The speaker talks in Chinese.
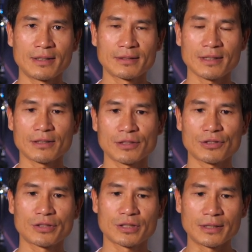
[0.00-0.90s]
那
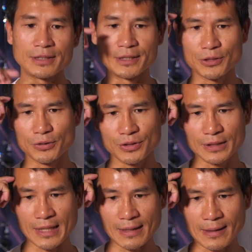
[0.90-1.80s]
事实上你就是
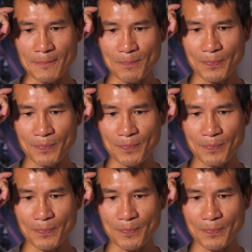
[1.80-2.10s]
在